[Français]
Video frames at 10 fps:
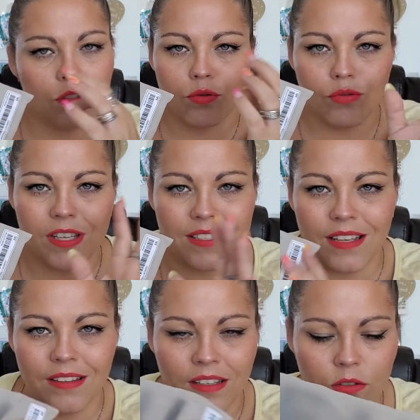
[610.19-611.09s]
Ils ont juste à
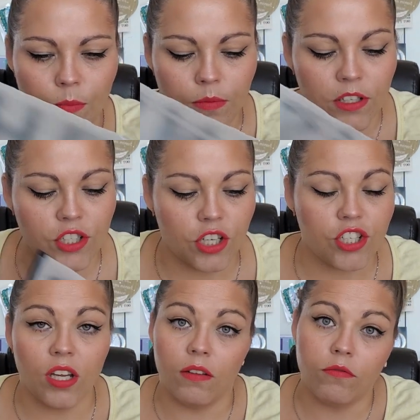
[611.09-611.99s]
scanner, ils ont besoin de
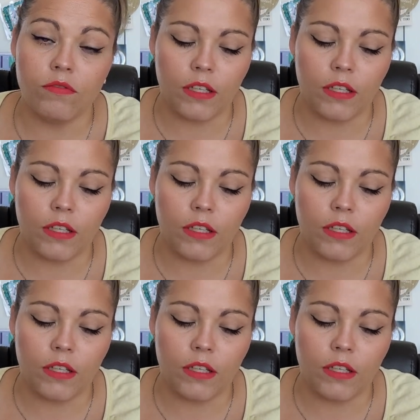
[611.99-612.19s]
chercher et vous,